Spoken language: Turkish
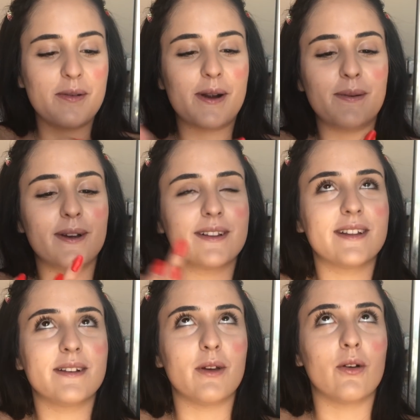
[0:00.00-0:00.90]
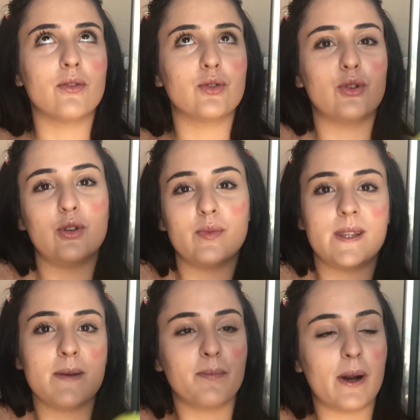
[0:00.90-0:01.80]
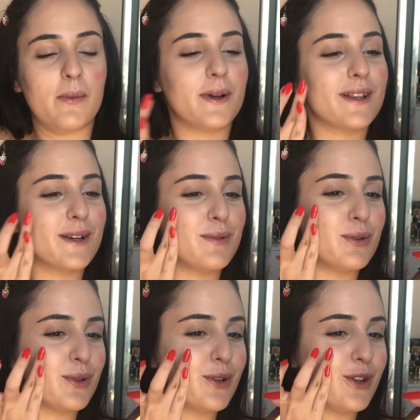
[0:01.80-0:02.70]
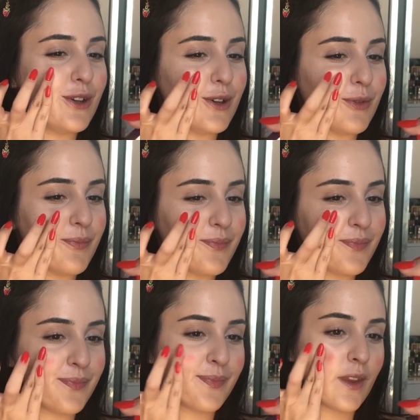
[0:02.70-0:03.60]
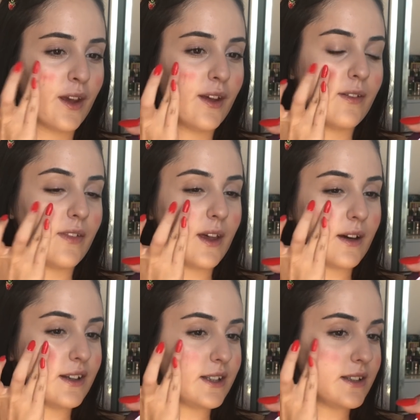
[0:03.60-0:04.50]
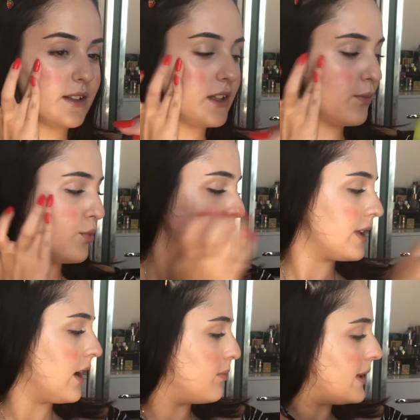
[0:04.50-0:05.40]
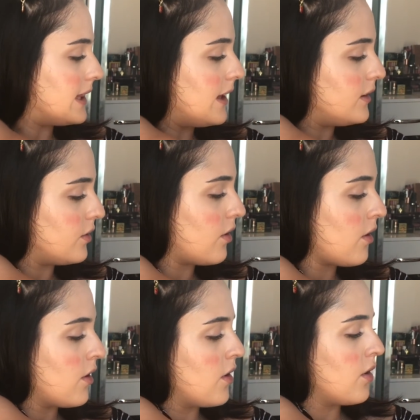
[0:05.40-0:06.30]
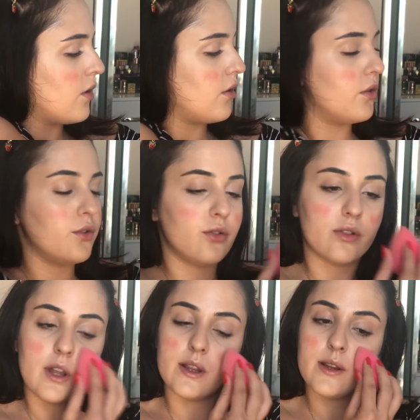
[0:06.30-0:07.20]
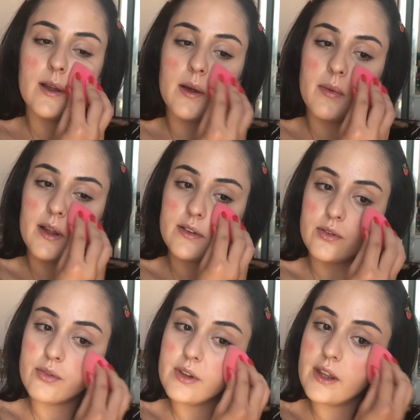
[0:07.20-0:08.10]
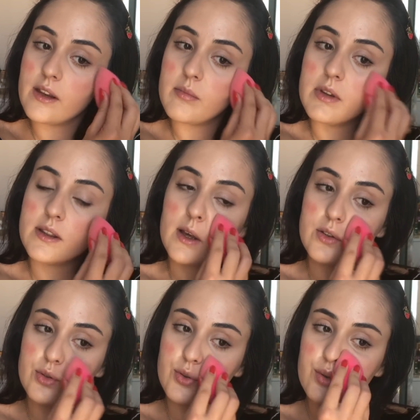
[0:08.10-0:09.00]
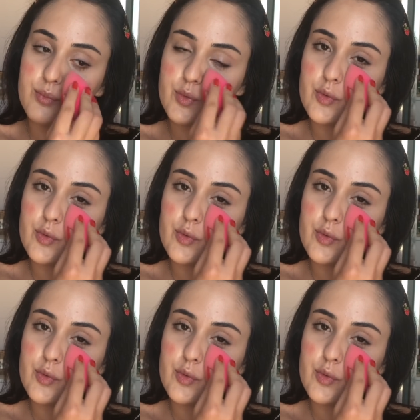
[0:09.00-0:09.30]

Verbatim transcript: Parmakları yok, gülümseyip parmaklarımı uyguluyorum. Ve aşırı çabuk sabitleniyor. O yüzden hemen süngerimle dağıtıyorum.